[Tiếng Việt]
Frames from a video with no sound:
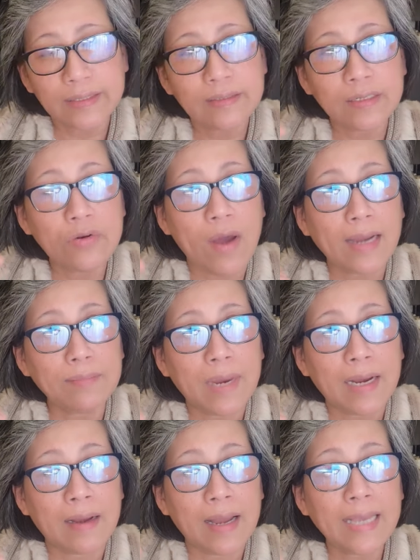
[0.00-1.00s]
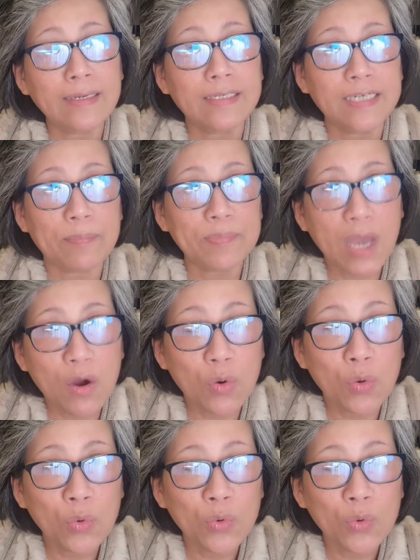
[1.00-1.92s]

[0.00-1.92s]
cái cái đoạn mà hai người gặp nhau